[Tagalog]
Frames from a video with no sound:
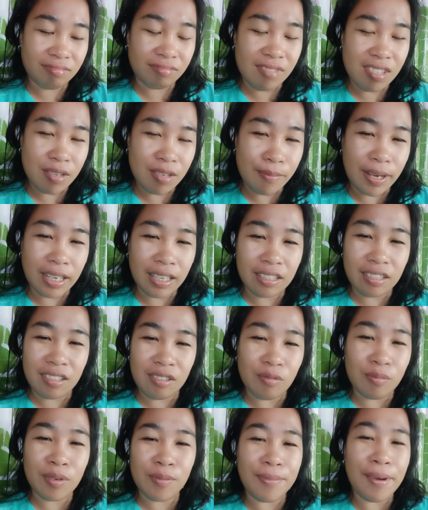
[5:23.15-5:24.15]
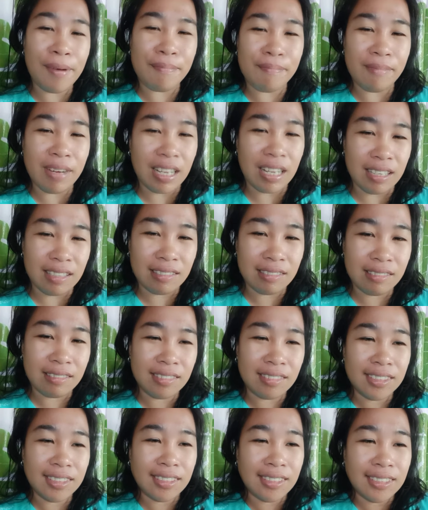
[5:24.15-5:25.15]
Sa bagay, hindi ko mambal
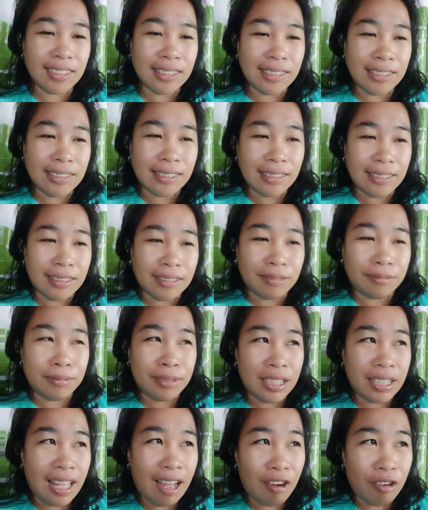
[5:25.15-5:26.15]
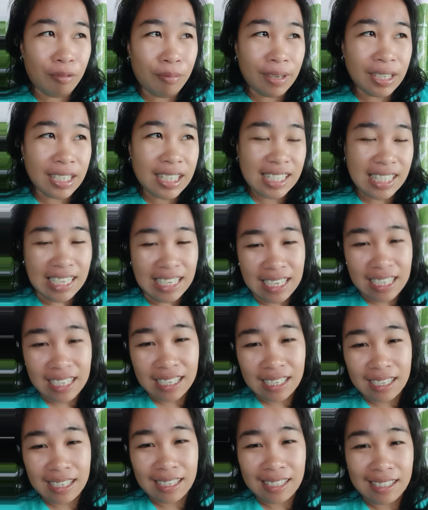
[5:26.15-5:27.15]
May tao ba kasi ang
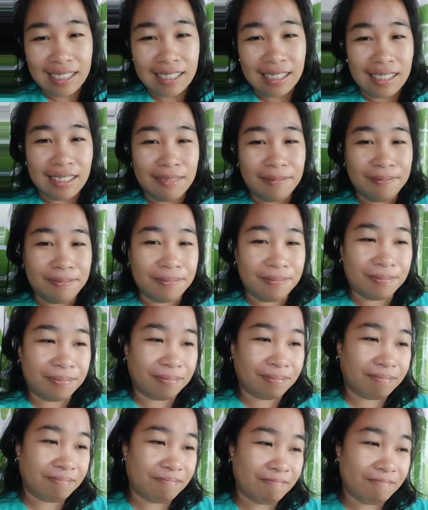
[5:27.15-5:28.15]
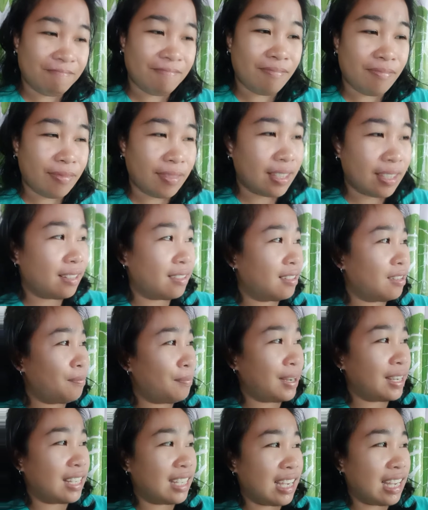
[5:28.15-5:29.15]
uh,
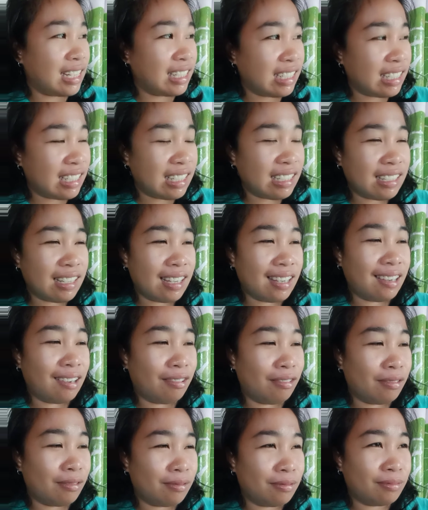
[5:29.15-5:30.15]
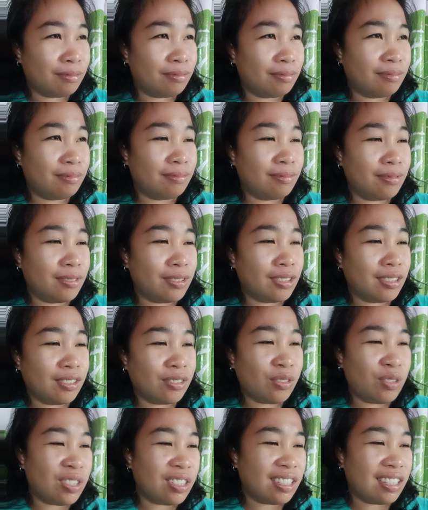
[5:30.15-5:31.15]
napagyan, ginaday ka.
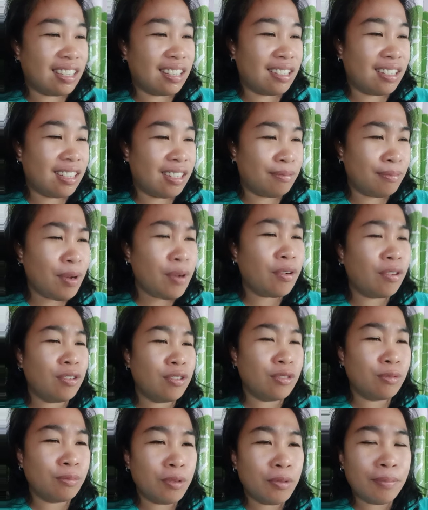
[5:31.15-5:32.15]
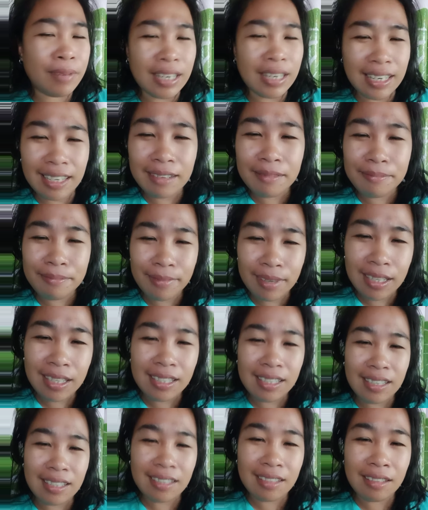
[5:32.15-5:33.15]
Gudo hindi git. Ma although mabalik
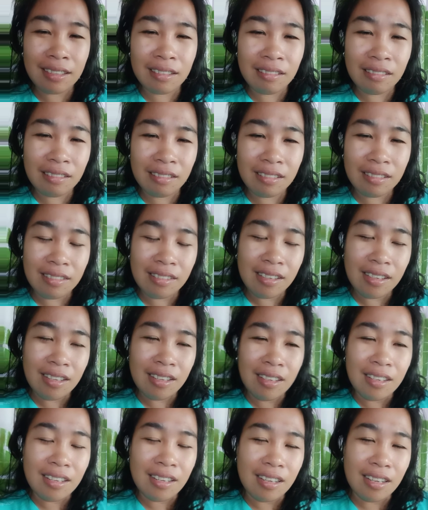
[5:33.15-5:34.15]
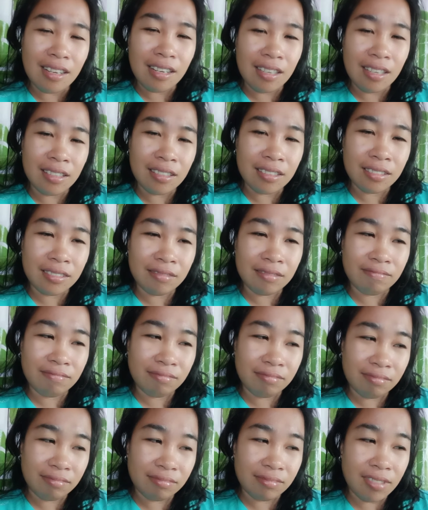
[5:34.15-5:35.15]
man ang ang
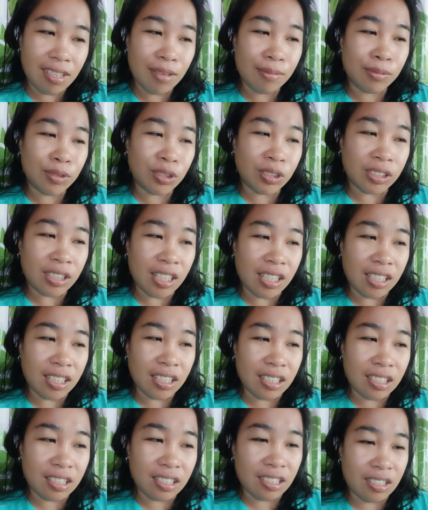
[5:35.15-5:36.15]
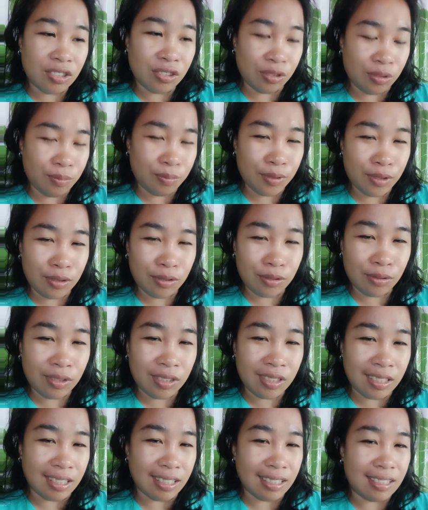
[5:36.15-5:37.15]
ang mo na nga relasyon pero do
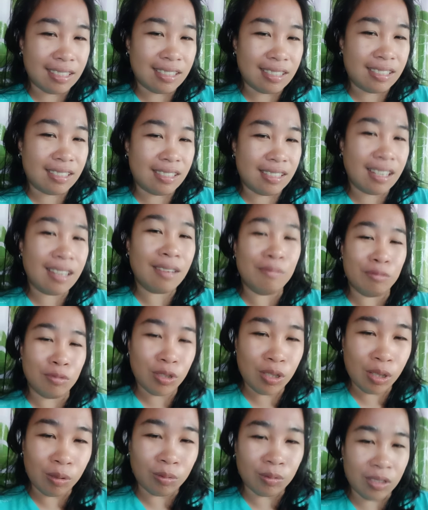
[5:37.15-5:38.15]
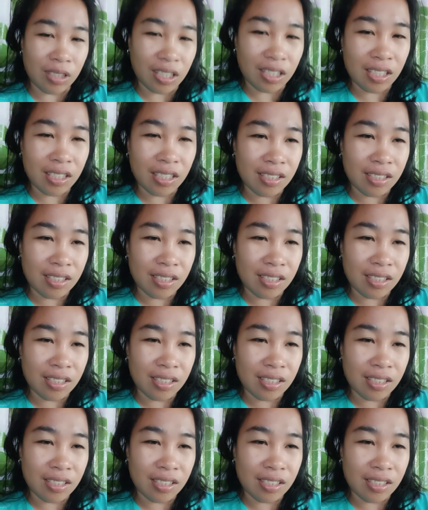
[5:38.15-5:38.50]
hindi sa amo sa una.